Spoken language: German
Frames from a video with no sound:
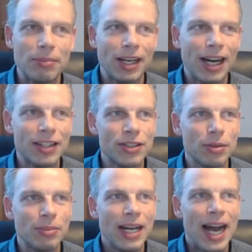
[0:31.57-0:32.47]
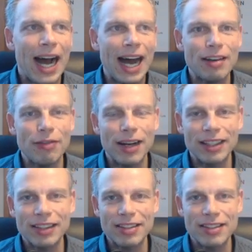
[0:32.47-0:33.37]
Gerade zum Anfang
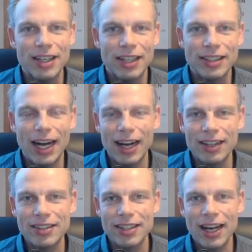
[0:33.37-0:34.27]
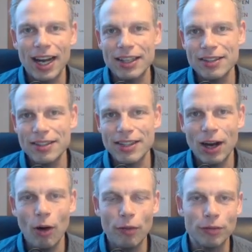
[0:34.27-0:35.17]
des Jahres heißt es ja
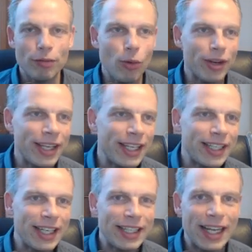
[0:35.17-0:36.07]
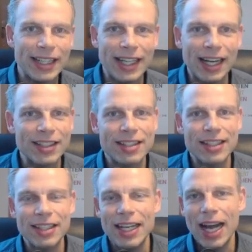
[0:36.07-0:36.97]
oft, wo geht denn der DAX hin?